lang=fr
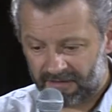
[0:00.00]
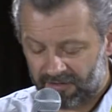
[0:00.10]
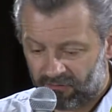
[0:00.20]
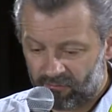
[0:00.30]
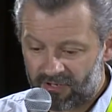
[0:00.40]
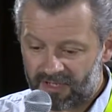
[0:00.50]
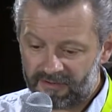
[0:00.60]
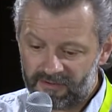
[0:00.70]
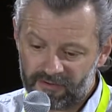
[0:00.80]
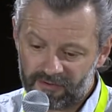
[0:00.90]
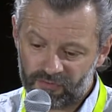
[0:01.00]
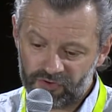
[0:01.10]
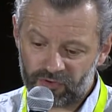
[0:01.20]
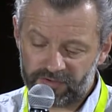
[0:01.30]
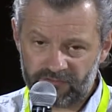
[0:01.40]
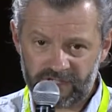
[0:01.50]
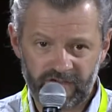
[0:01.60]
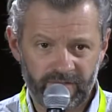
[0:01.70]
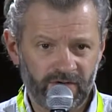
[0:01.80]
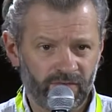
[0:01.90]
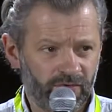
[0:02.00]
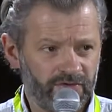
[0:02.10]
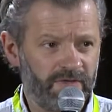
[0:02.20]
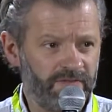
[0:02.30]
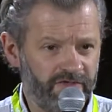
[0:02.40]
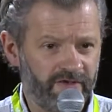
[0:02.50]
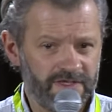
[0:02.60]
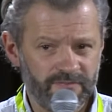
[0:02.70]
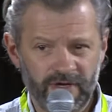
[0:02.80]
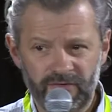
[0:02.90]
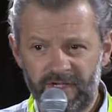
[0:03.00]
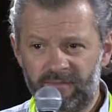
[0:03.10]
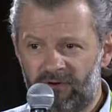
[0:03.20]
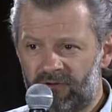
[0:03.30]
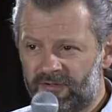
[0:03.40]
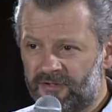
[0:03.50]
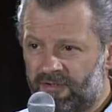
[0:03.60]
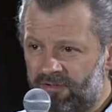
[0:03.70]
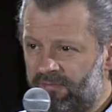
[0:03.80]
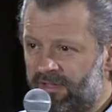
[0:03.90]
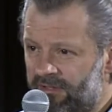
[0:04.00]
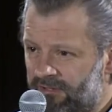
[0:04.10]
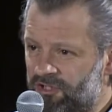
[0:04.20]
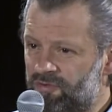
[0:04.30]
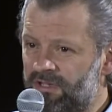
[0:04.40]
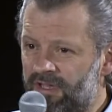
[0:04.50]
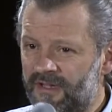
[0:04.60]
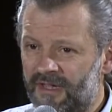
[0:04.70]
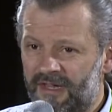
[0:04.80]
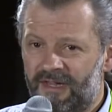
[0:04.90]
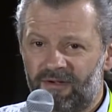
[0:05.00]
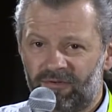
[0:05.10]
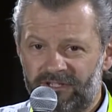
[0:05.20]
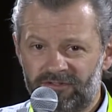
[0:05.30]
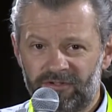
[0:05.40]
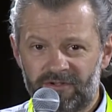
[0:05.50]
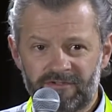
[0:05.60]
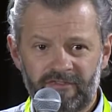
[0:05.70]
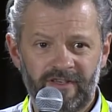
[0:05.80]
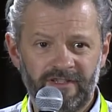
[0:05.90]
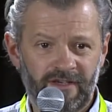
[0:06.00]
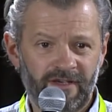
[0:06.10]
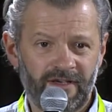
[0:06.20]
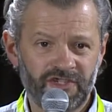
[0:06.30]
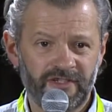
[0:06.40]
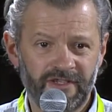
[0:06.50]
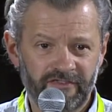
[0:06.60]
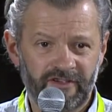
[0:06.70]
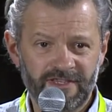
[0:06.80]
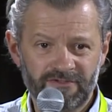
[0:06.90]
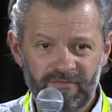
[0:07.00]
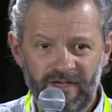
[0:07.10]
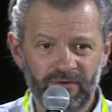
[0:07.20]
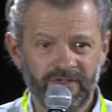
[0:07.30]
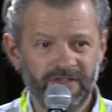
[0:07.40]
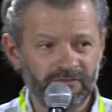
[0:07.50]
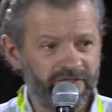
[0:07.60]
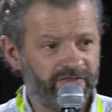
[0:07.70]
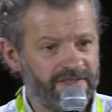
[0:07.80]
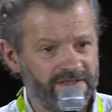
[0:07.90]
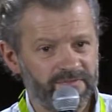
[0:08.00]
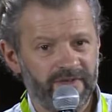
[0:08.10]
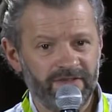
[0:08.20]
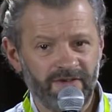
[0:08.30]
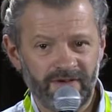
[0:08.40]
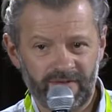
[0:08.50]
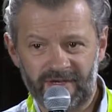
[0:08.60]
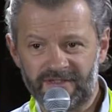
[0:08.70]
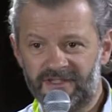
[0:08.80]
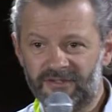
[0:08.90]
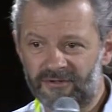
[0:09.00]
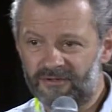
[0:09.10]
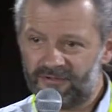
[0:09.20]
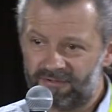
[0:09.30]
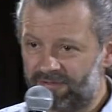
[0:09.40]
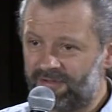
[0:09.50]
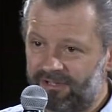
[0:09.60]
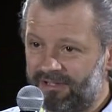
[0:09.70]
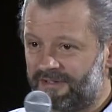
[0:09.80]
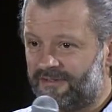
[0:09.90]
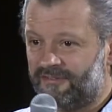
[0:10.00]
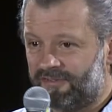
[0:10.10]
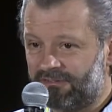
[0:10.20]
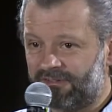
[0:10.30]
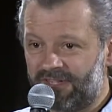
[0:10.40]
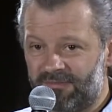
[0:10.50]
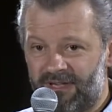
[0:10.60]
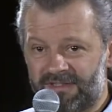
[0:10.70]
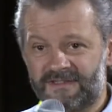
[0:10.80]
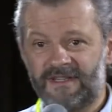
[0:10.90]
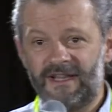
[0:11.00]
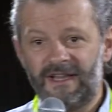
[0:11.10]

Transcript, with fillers: Néanmoins, aujourd'hui, vous savez bien qu'on consomme des fraises pas uniquement entre mai et juillet. On a tendance en fait à acheter des fraises marocaines ou des fraises espagnoles à partir de euh, février-mars,